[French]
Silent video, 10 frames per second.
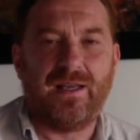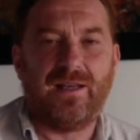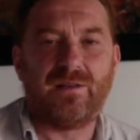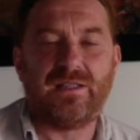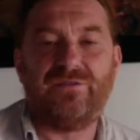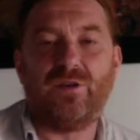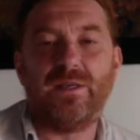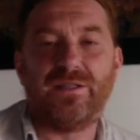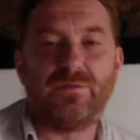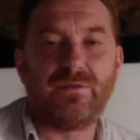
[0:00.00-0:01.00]
Alors cette
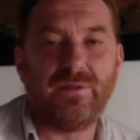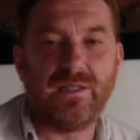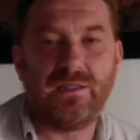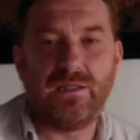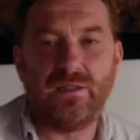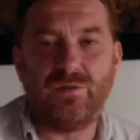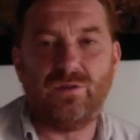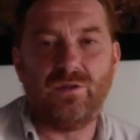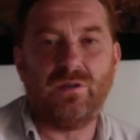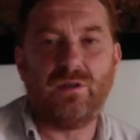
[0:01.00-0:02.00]
formation se destine
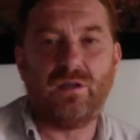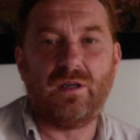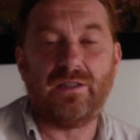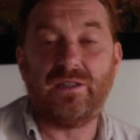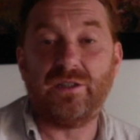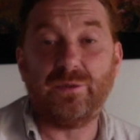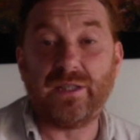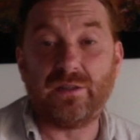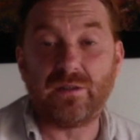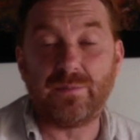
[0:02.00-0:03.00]
euh, à des
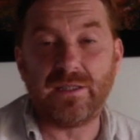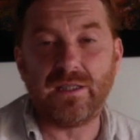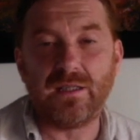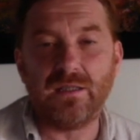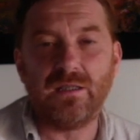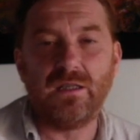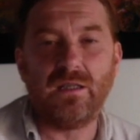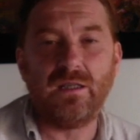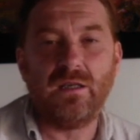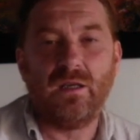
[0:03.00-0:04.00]
éducateurs
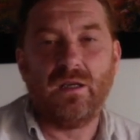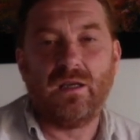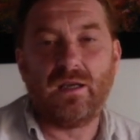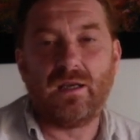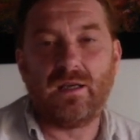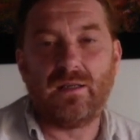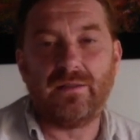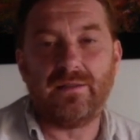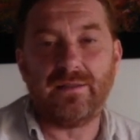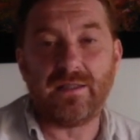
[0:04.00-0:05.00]
spécialisés, à
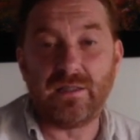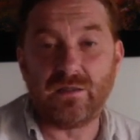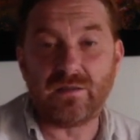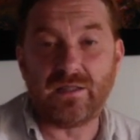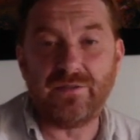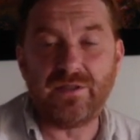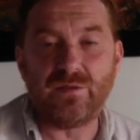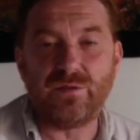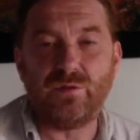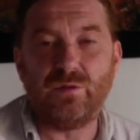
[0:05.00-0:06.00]
des assistants de services
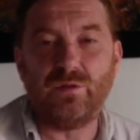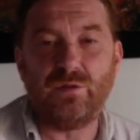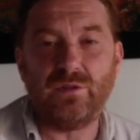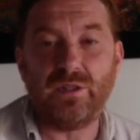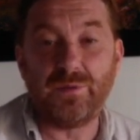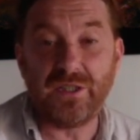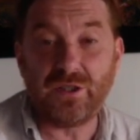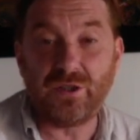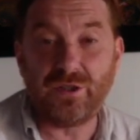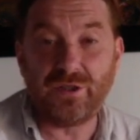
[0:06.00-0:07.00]
sociaux, des
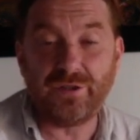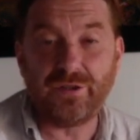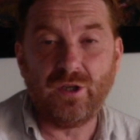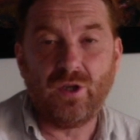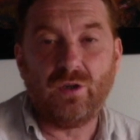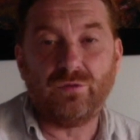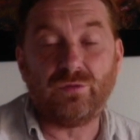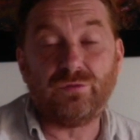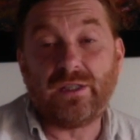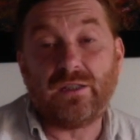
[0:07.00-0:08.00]
psychologues,
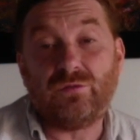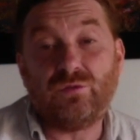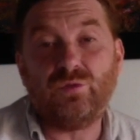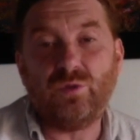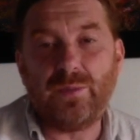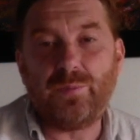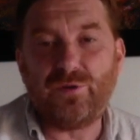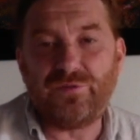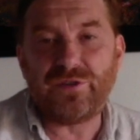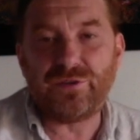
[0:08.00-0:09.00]
en tout cas tous les
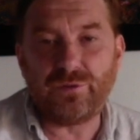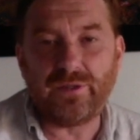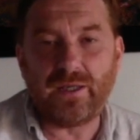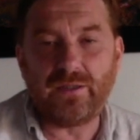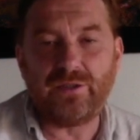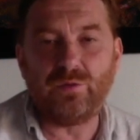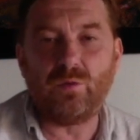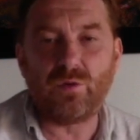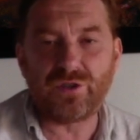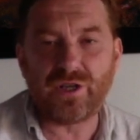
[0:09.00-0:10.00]
professionnels qui
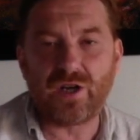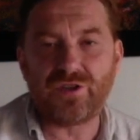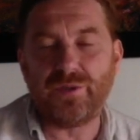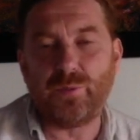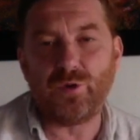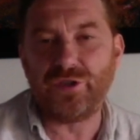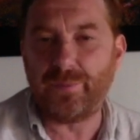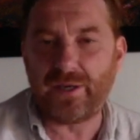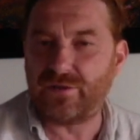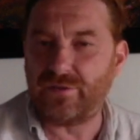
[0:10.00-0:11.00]
ont en charge des projets
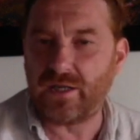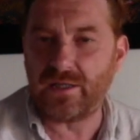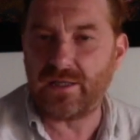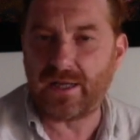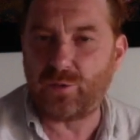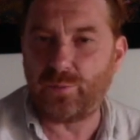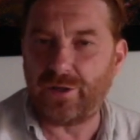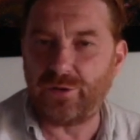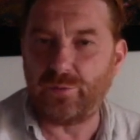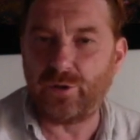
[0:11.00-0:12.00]
personnalisés
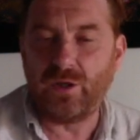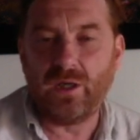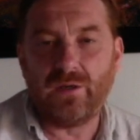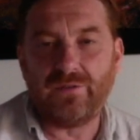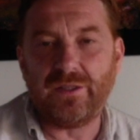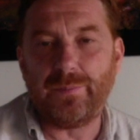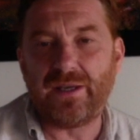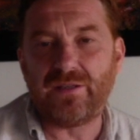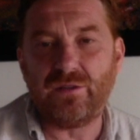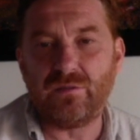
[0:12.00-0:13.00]
d'accompagnement des
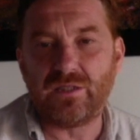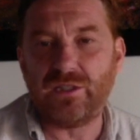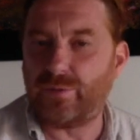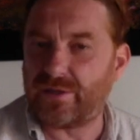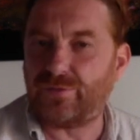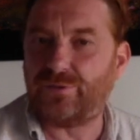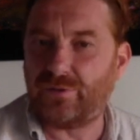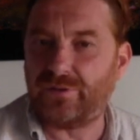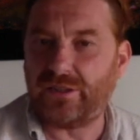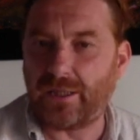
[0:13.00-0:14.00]
personnes en situation de
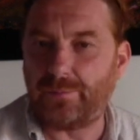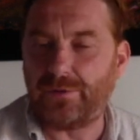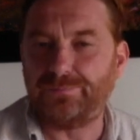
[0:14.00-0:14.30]
handicap.